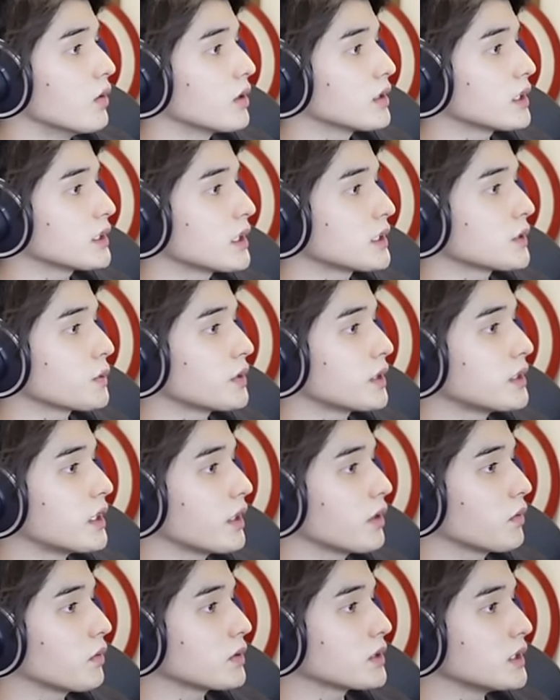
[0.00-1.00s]
私はそこで
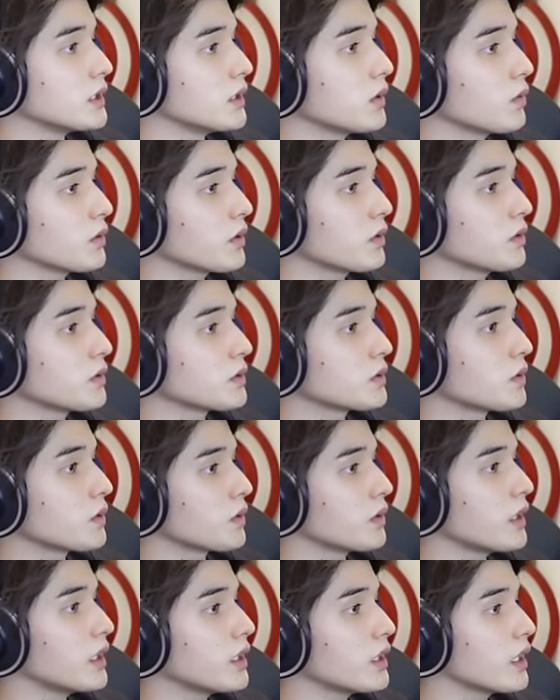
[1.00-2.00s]
抵抗し、ホテルの
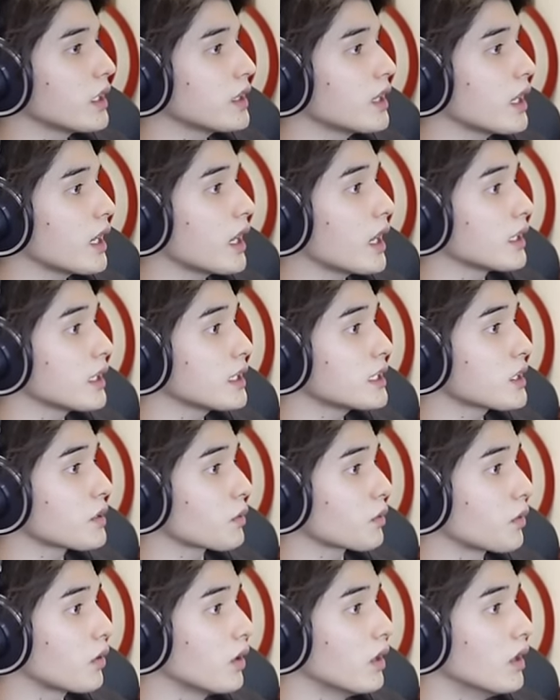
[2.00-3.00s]
外に出て話した
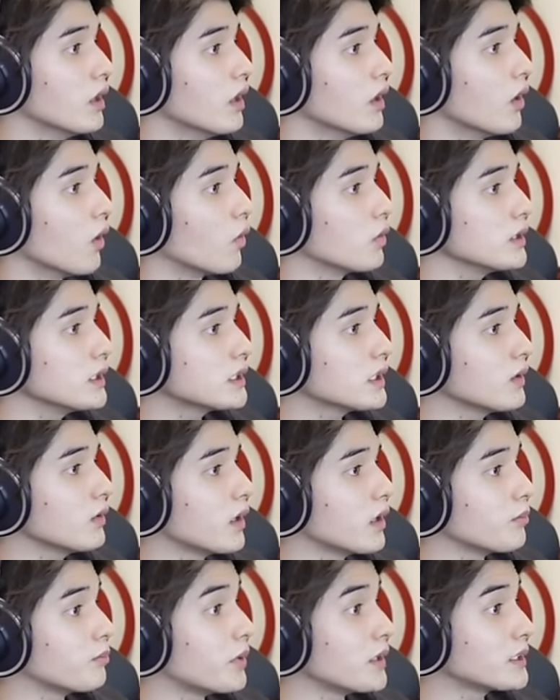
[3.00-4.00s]
ところ、おじさん
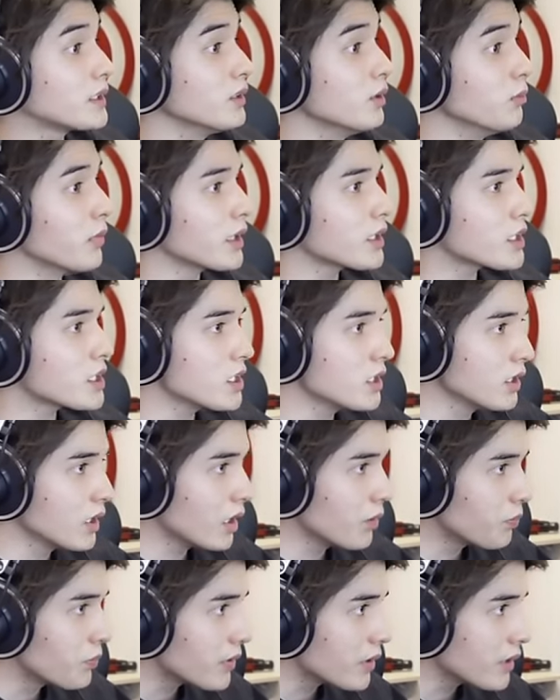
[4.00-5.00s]
は別の
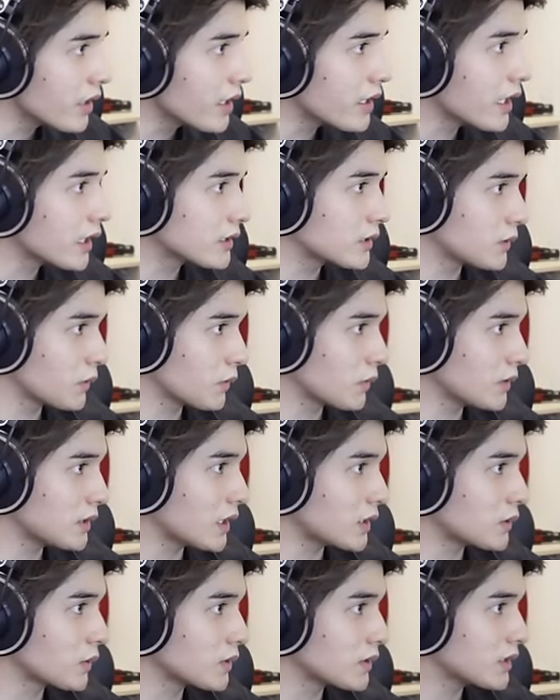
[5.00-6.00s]
マッチングアプリで約束をし
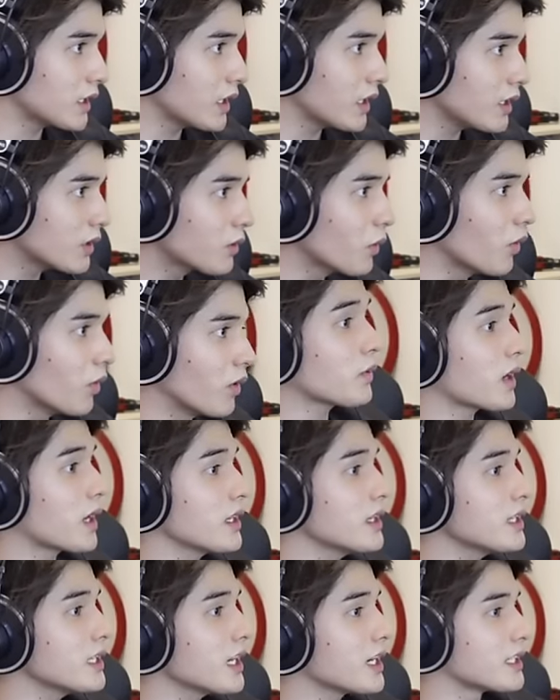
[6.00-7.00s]
た女性と
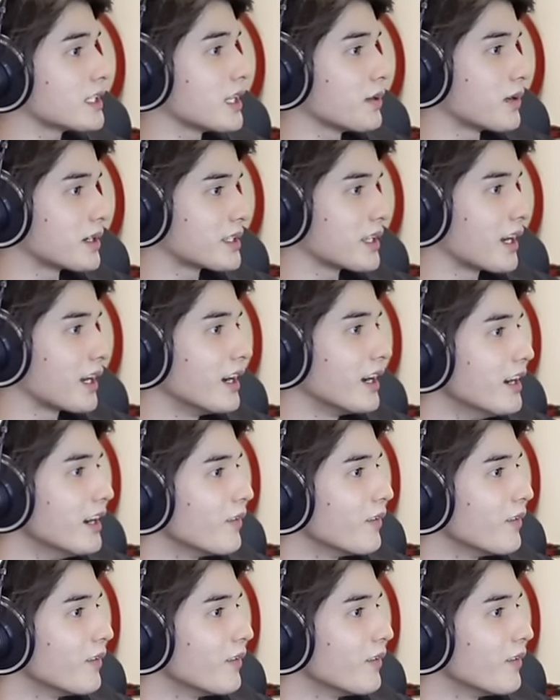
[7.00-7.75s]
勘違いしていました。